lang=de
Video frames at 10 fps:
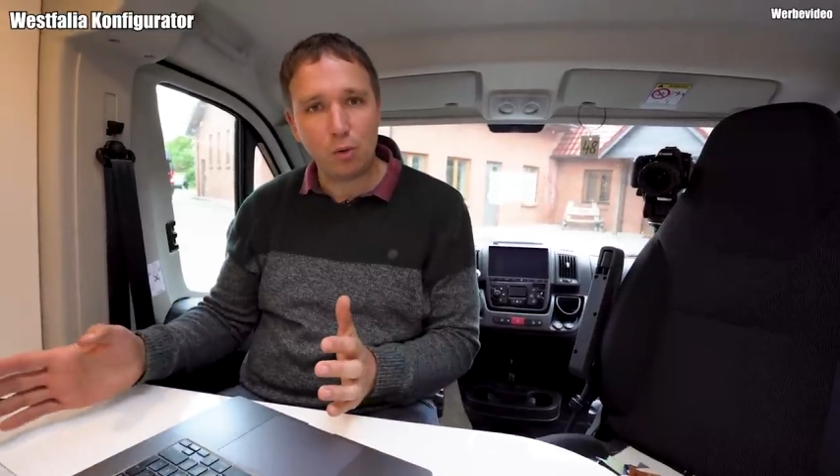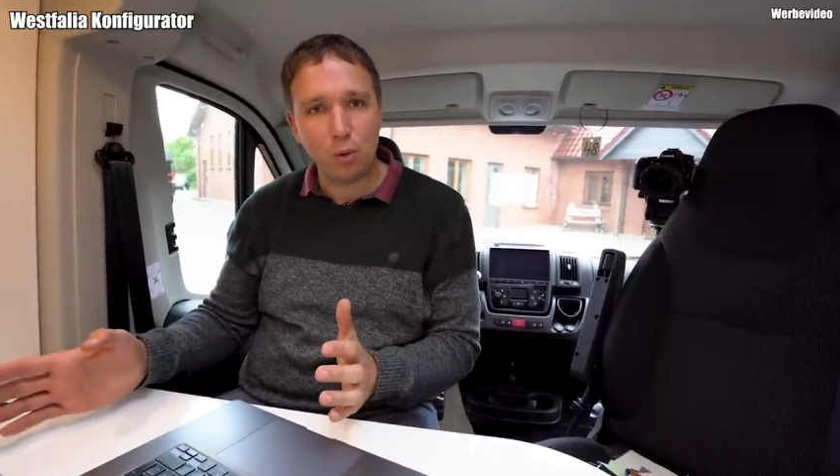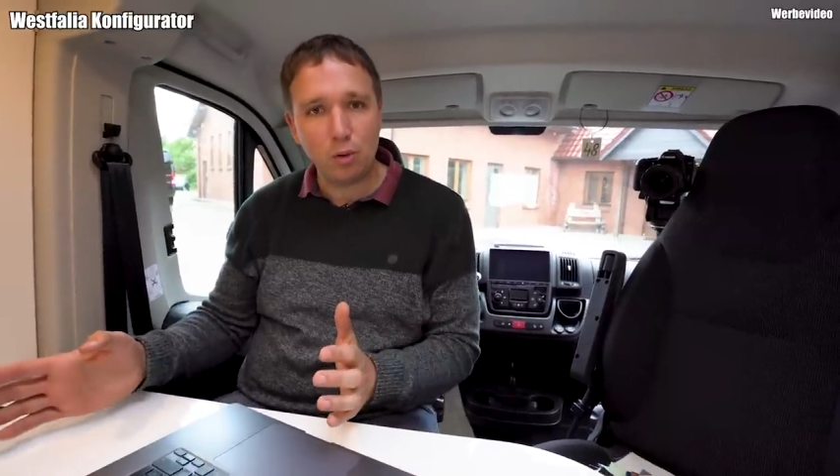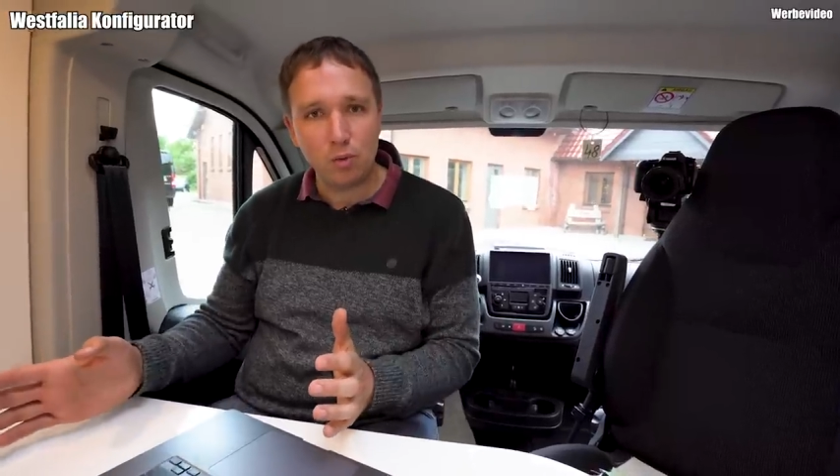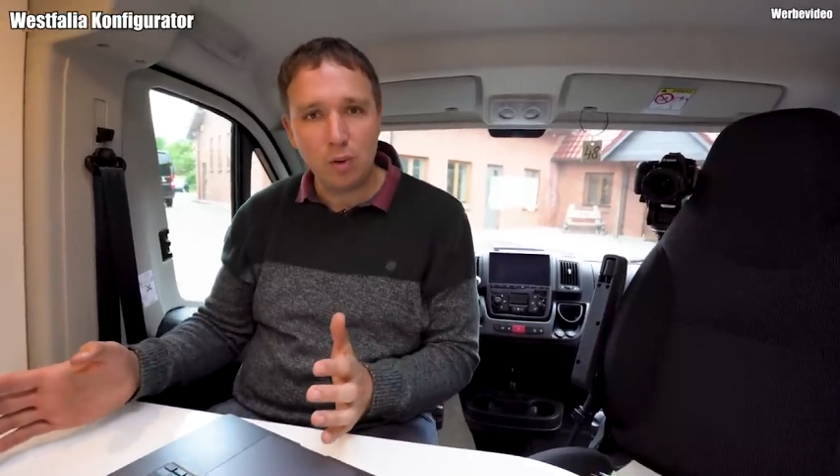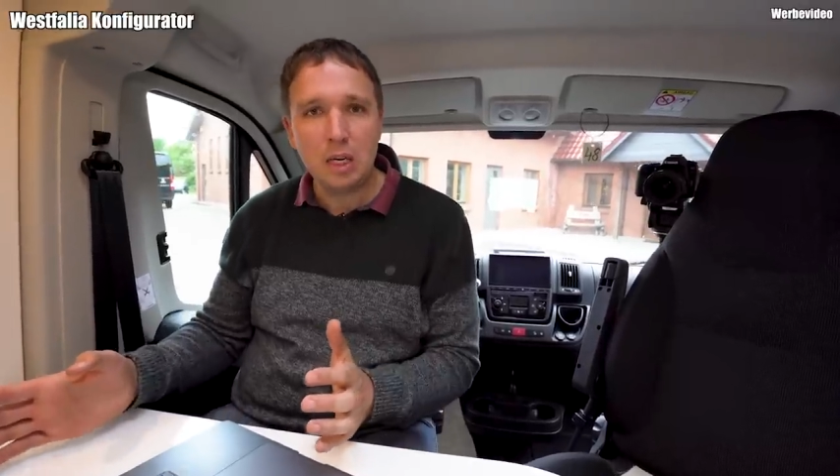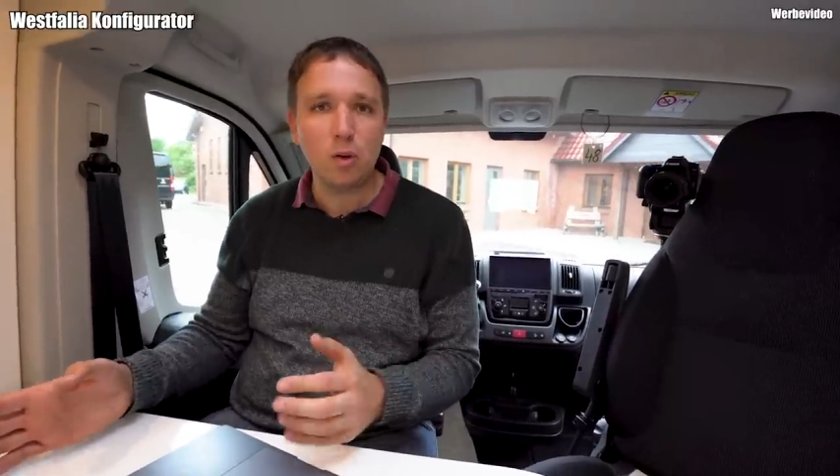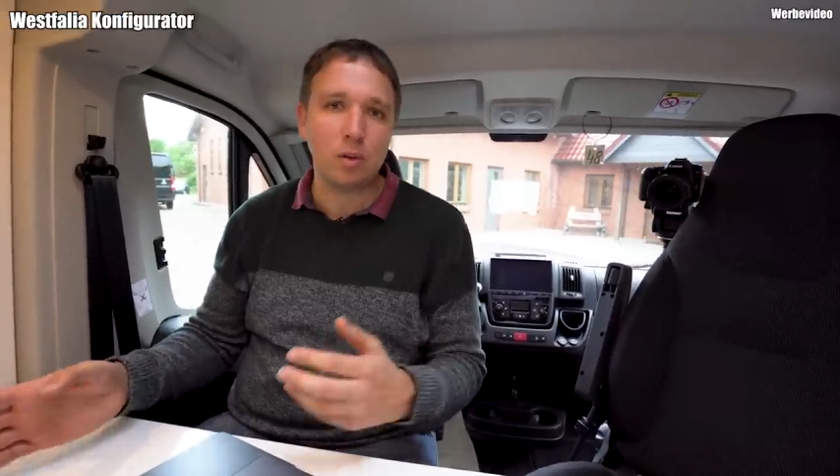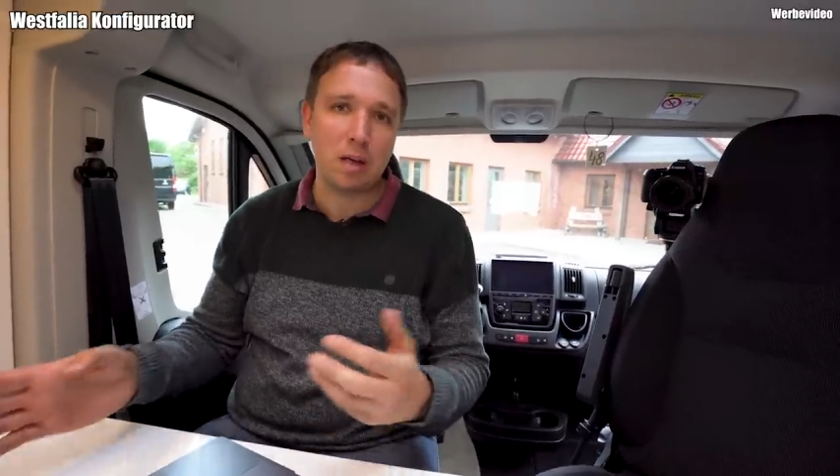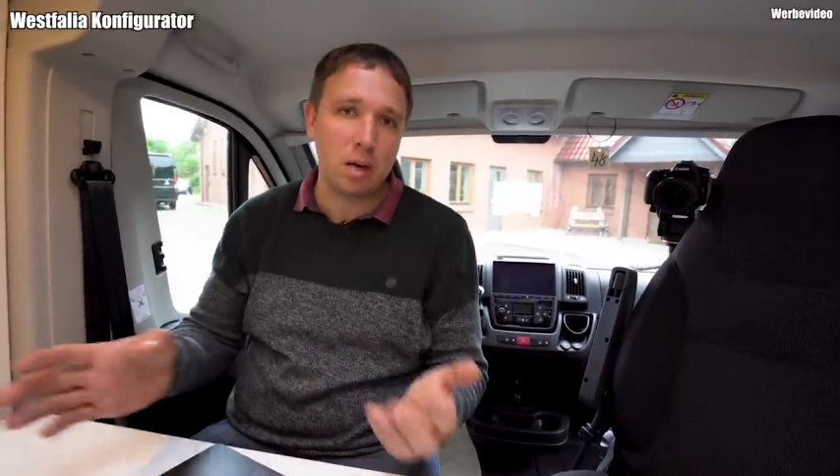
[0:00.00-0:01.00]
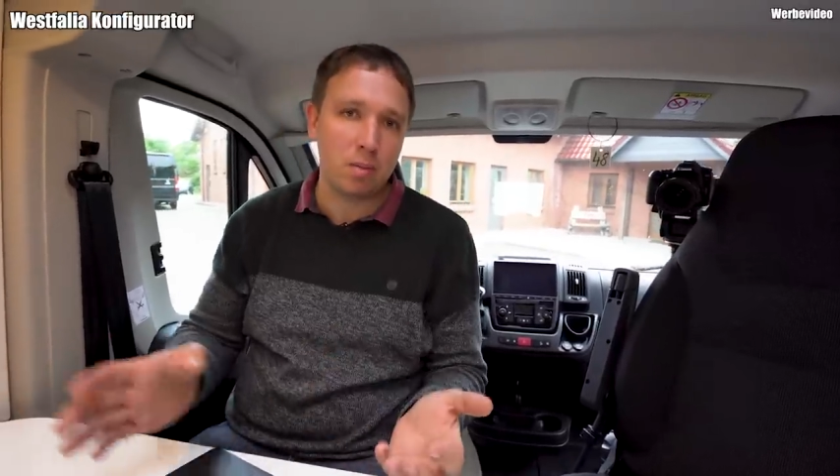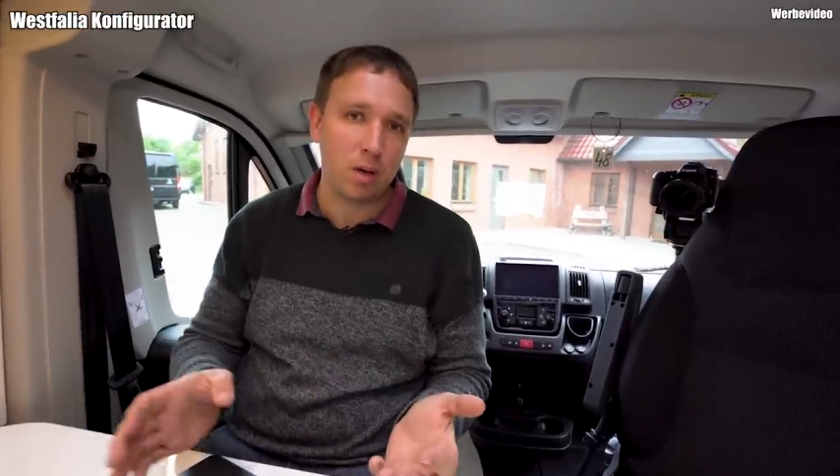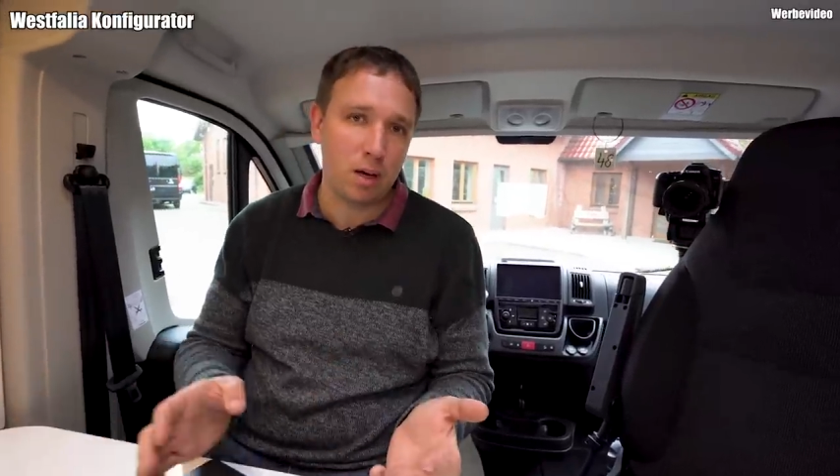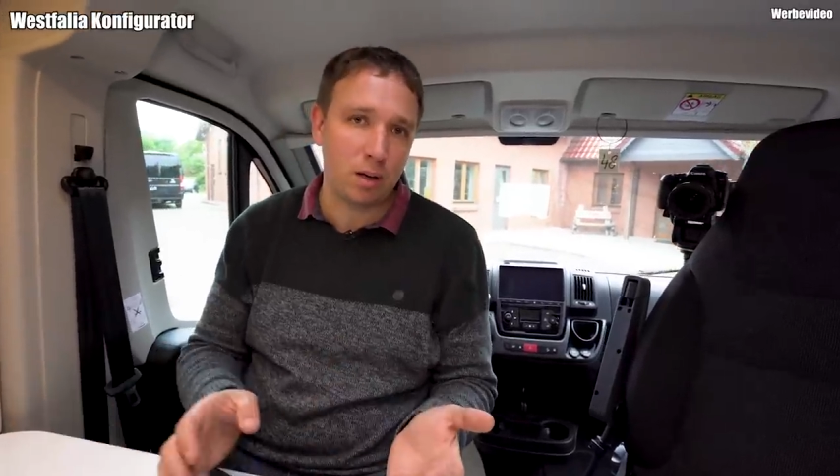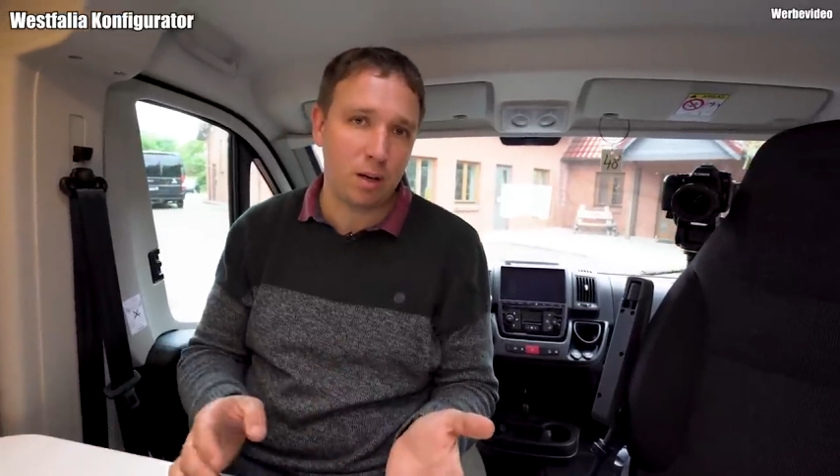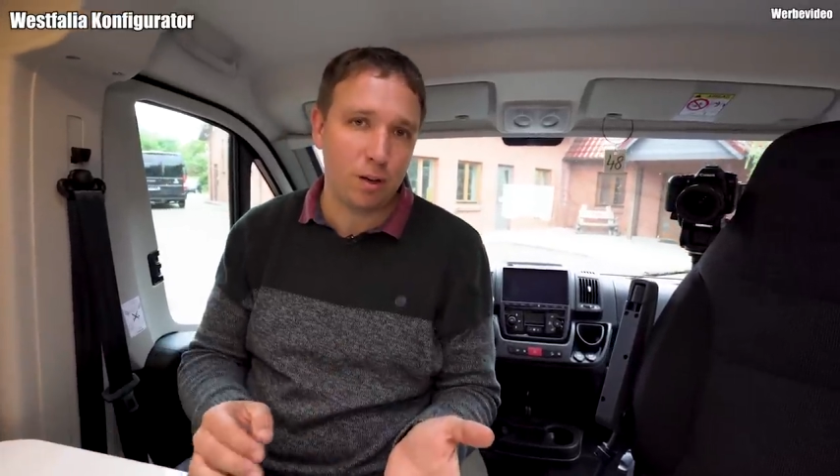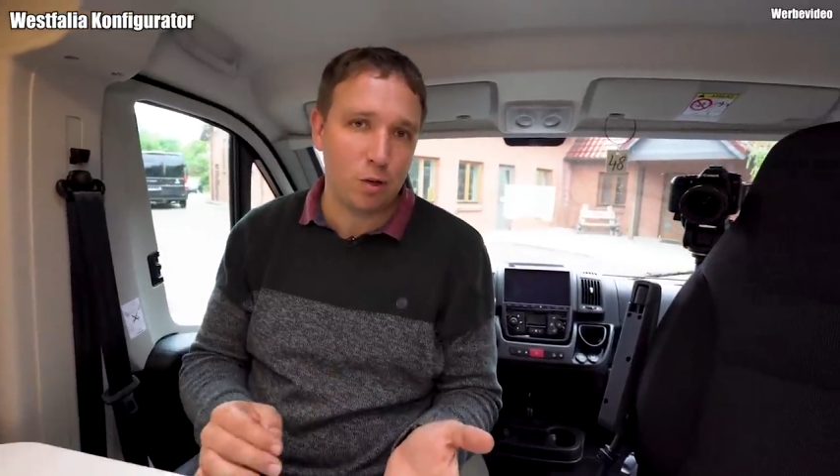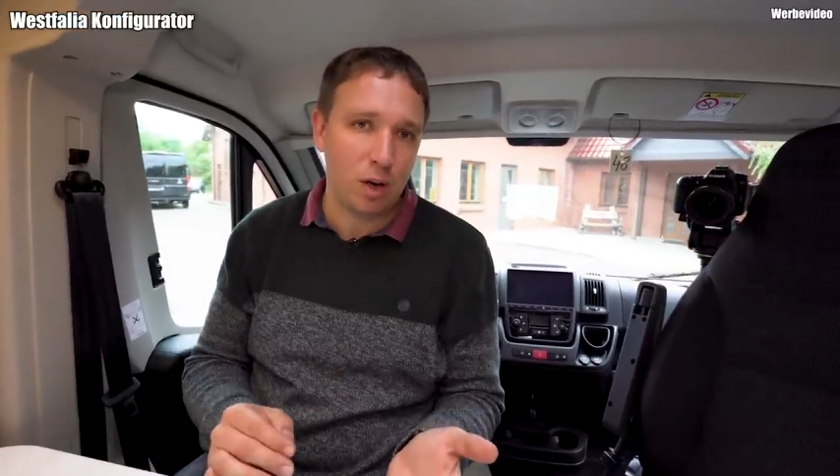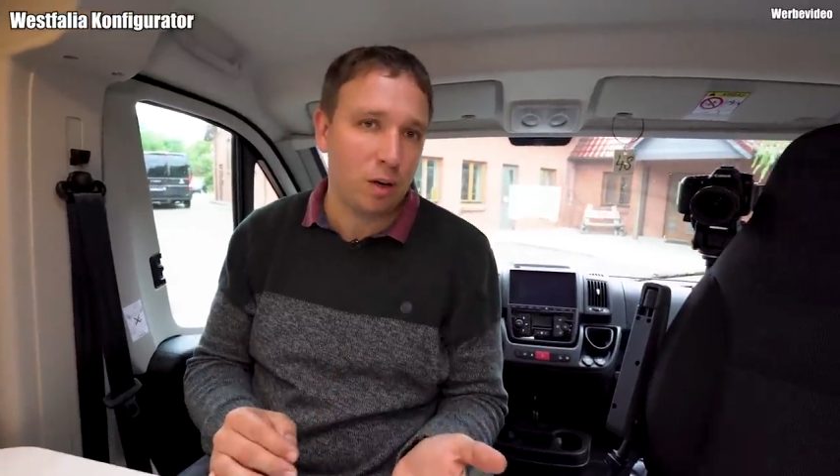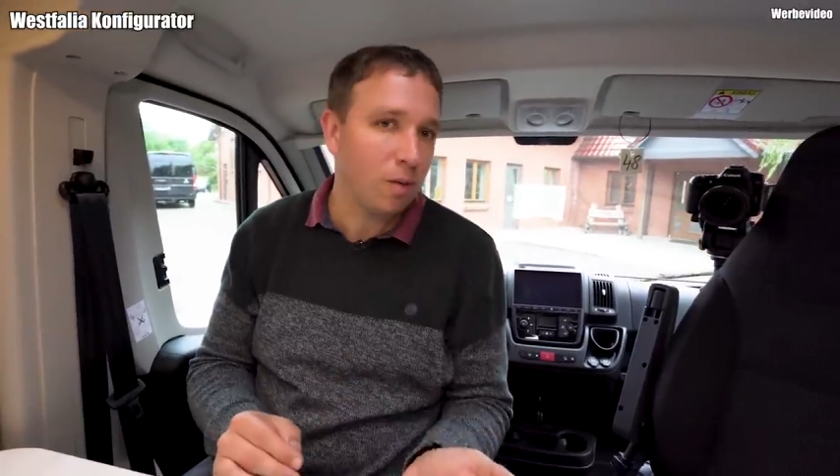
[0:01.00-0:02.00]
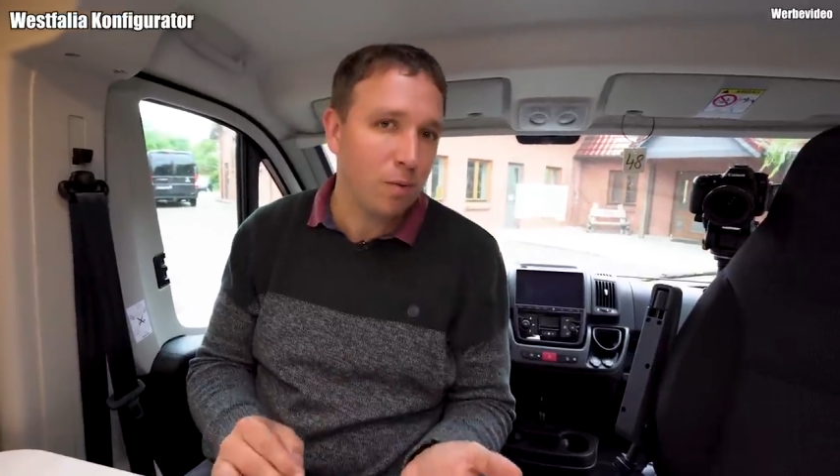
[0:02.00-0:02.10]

für uns wiegen und dann im Nachgang entscheiden,